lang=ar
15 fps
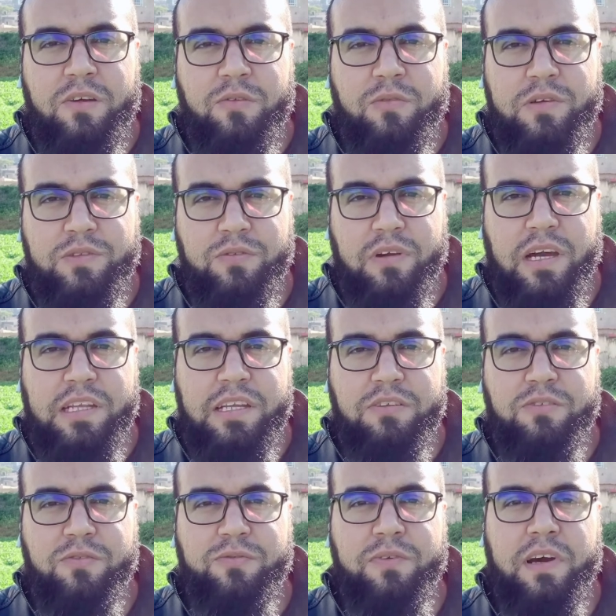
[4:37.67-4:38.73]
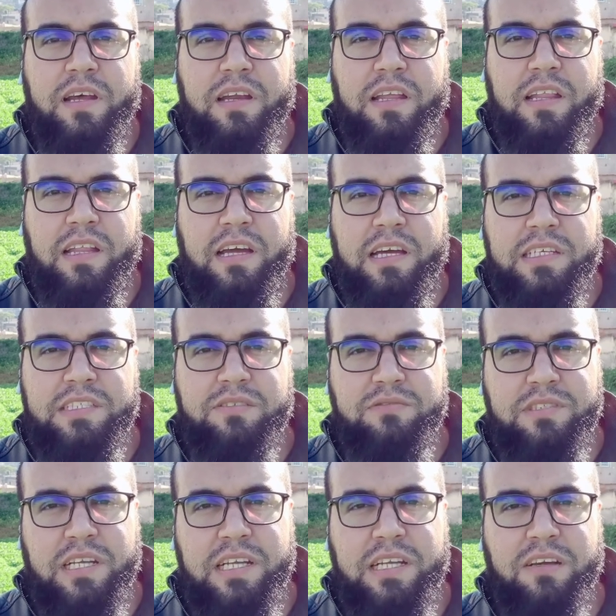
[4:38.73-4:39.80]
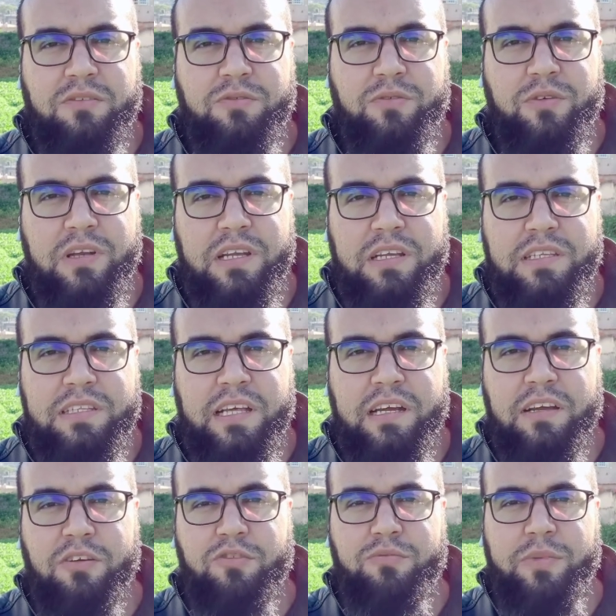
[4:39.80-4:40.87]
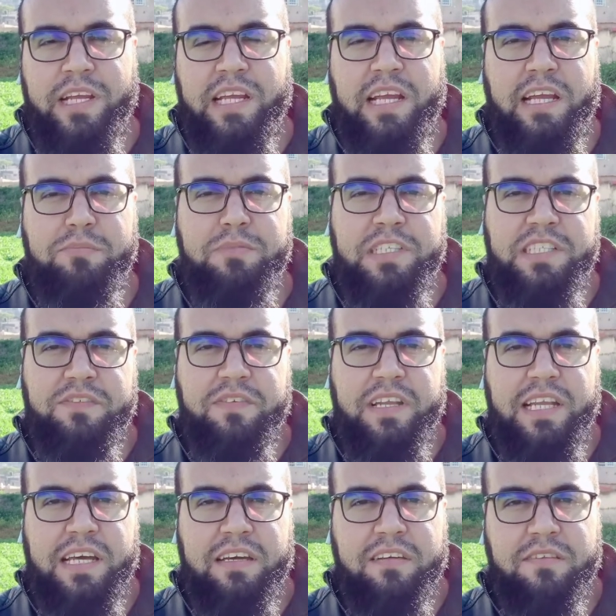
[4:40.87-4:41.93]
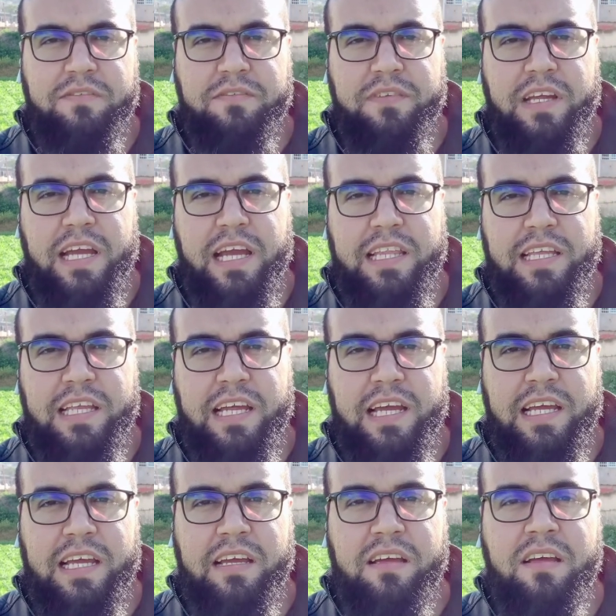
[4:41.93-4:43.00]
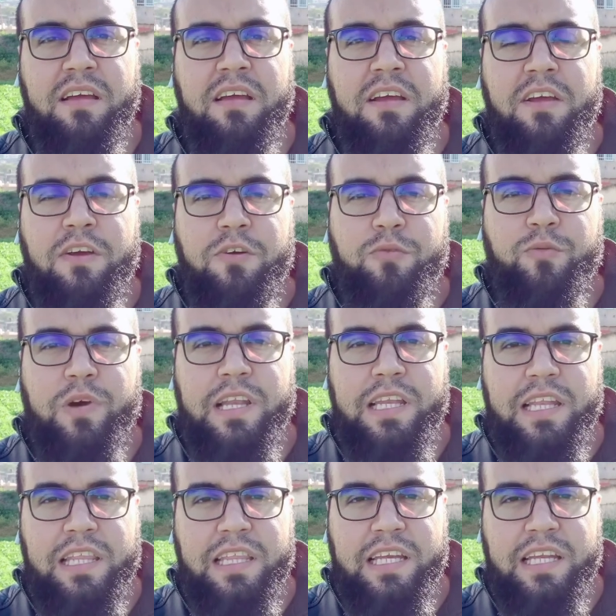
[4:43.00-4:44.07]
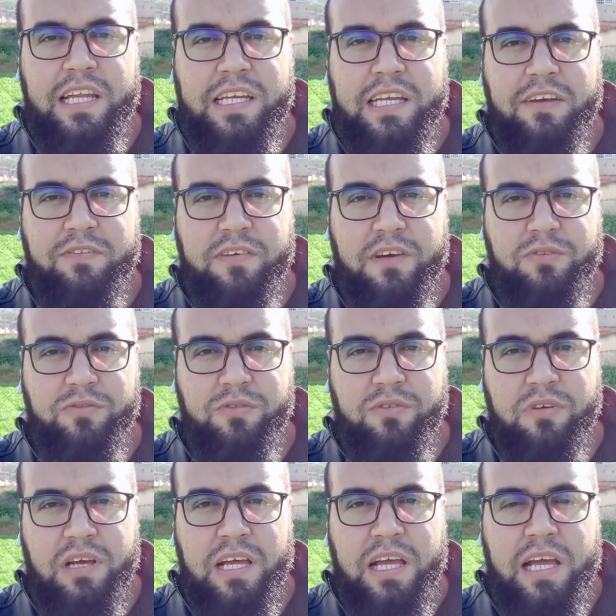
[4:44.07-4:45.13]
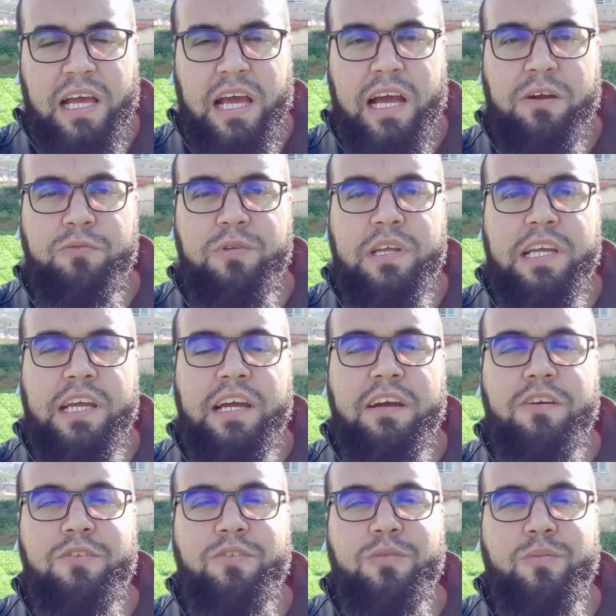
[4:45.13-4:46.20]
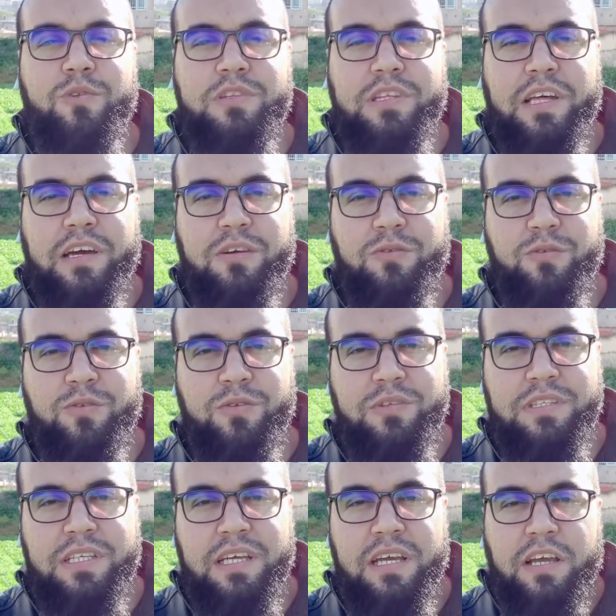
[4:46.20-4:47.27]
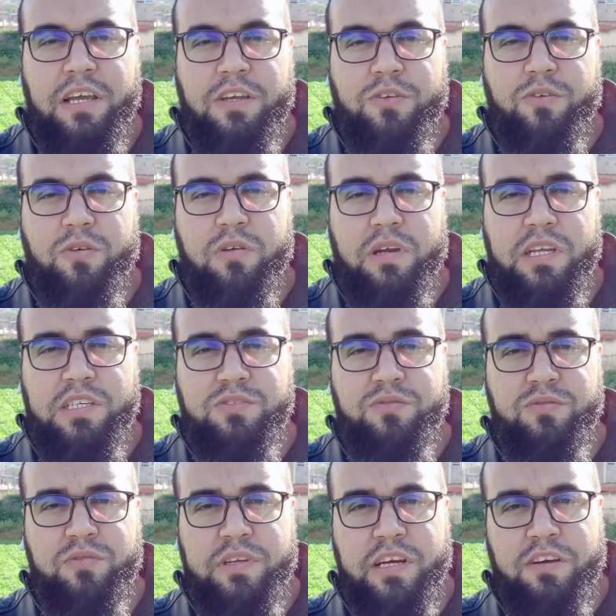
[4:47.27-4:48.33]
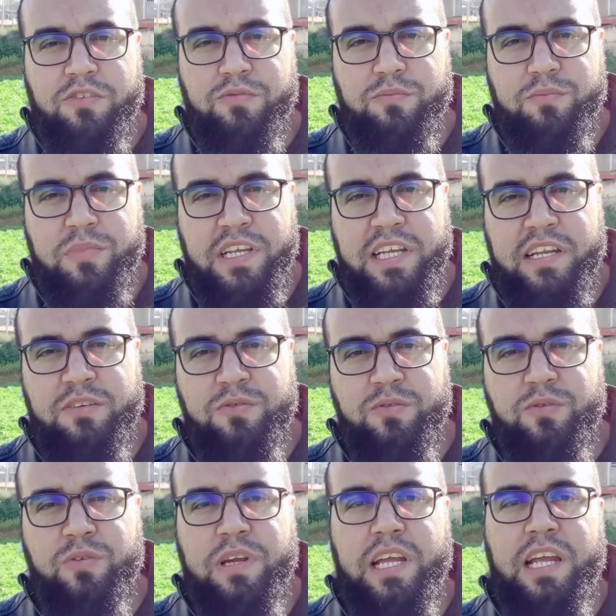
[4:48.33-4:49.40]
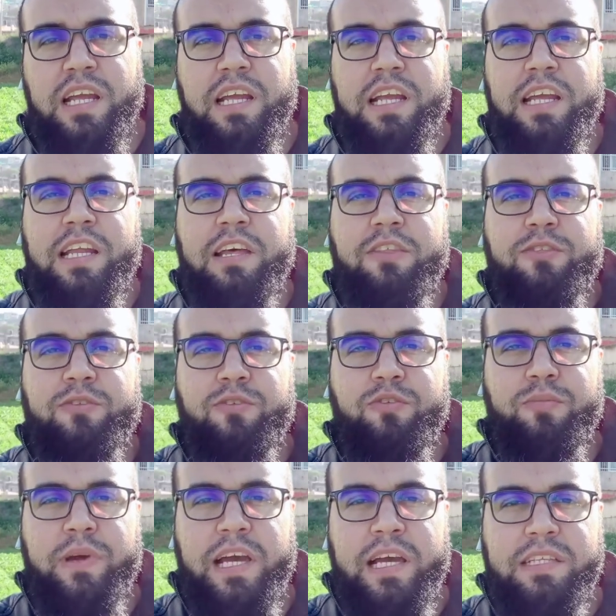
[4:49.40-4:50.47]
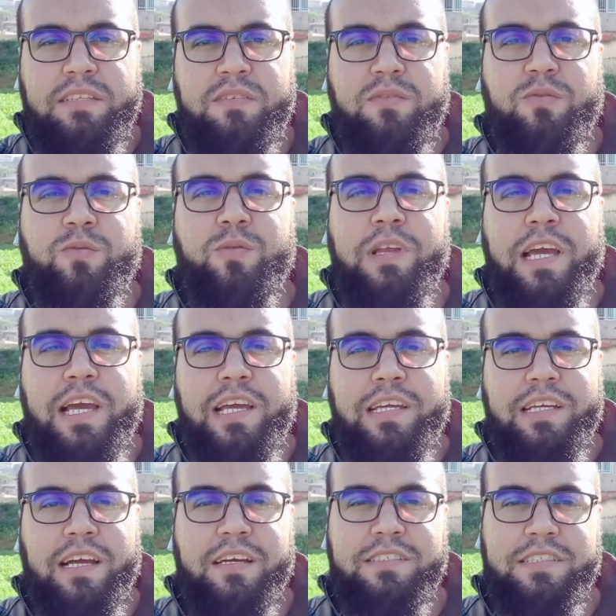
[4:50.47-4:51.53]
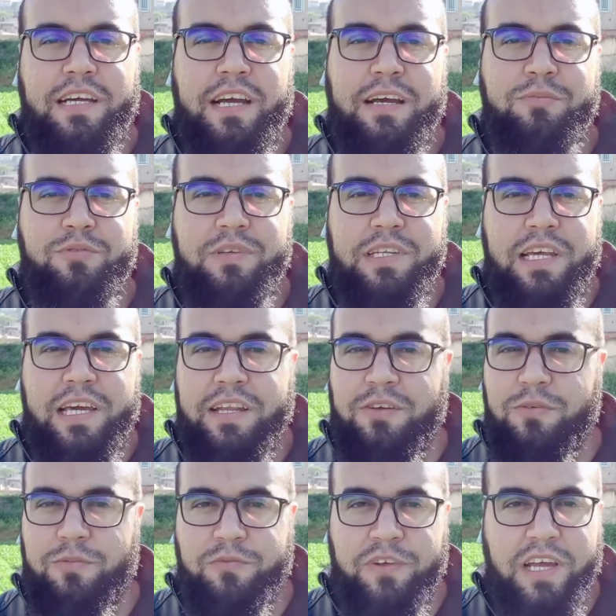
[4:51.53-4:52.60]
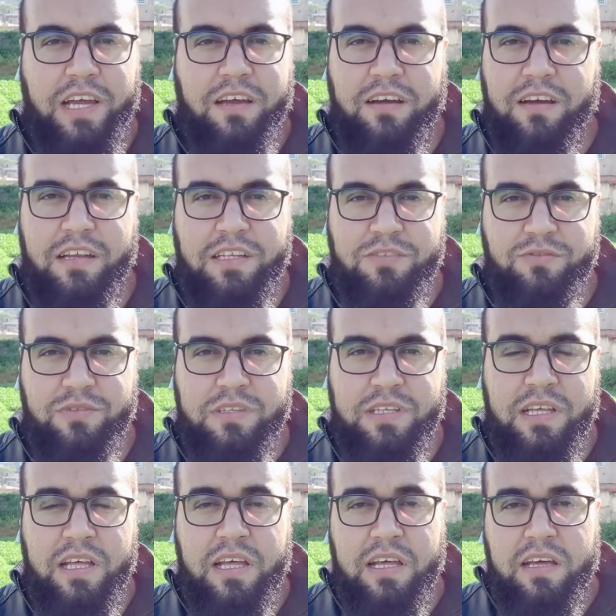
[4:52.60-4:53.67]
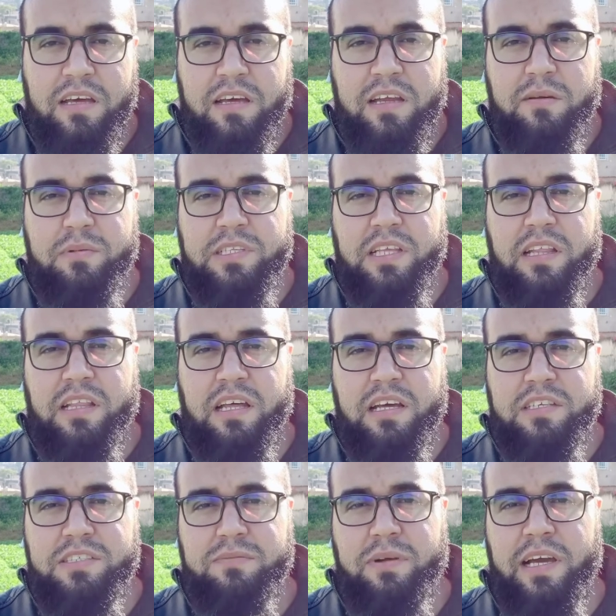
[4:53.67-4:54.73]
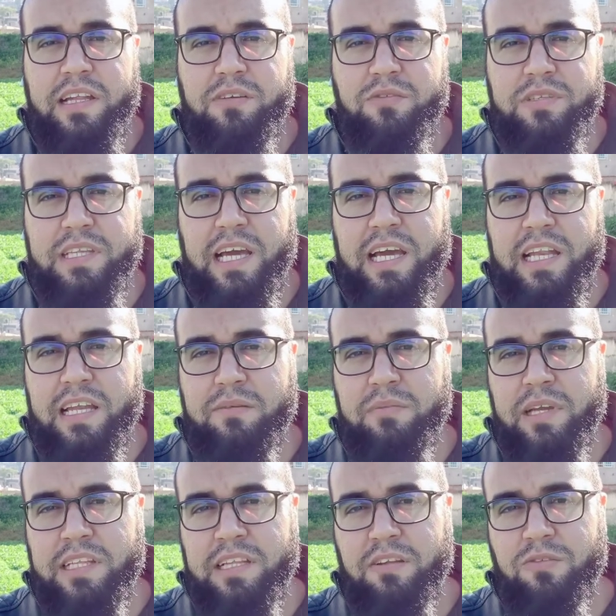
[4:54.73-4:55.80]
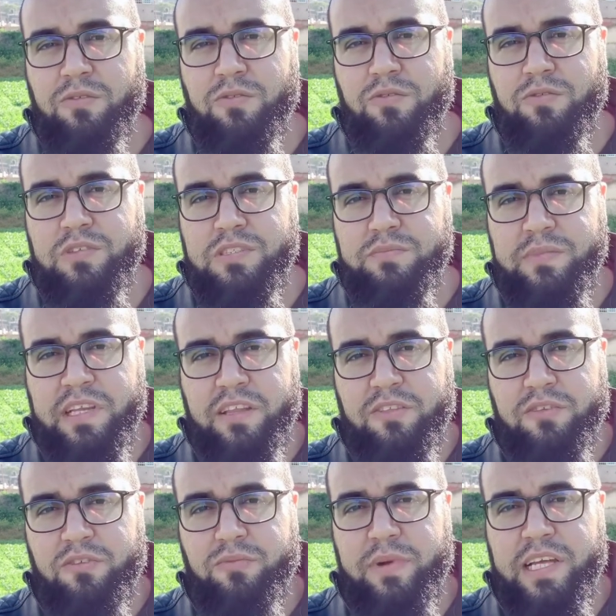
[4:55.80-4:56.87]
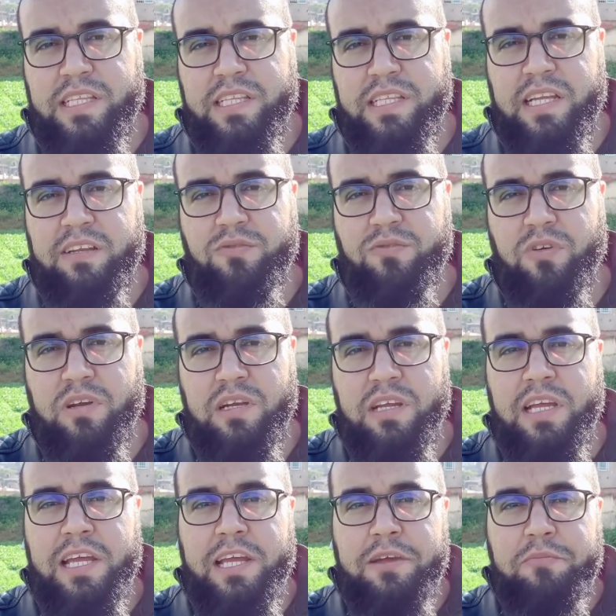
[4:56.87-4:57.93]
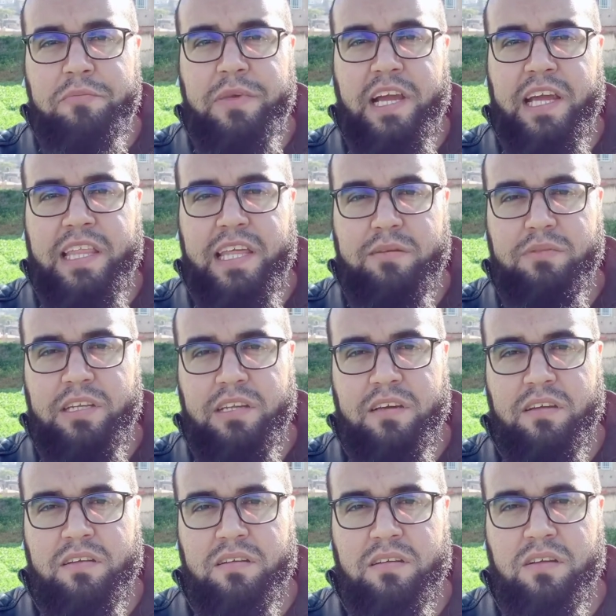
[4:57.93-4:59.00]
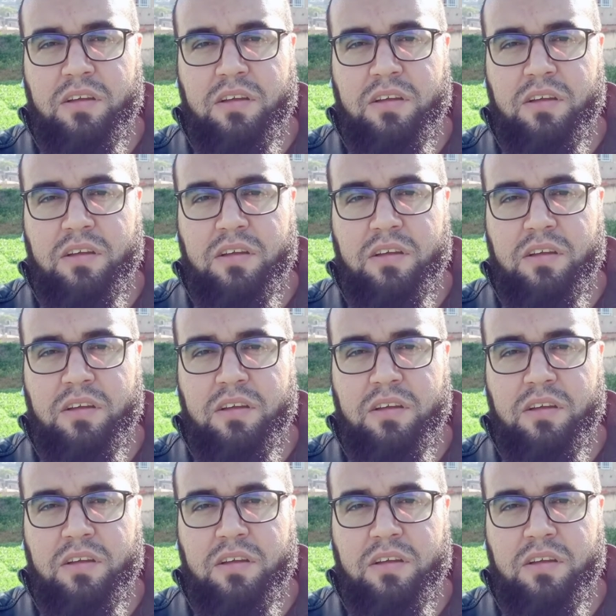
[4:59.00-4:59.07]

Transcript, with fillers: وتقال للكفار الله عز وجل يقول دققوا معي أحبتي في الله في هذه الآية والذين كفروا أولياؤهم الطاغوت يخرجونهم من النور إلى الظلمات أولئك أصحاب النار هم فيها خالدون ربط الله سبحانه وتعالى بين الخروج من الظلمات إلى النور بعذاب النار